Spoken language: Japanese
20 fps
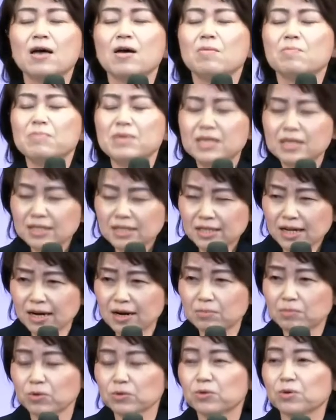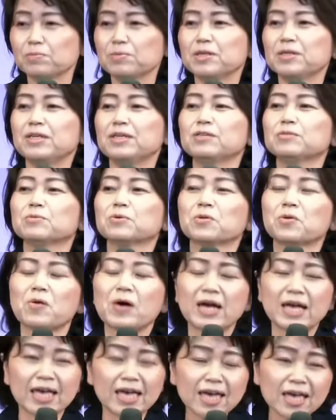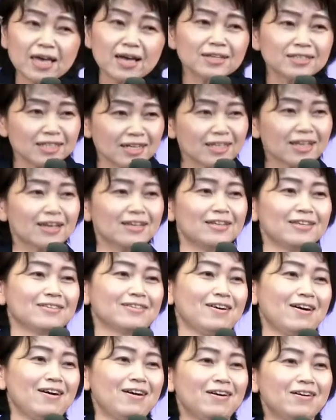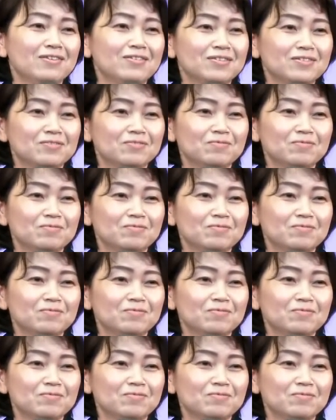みんなが求めているものは平安じゃないですか In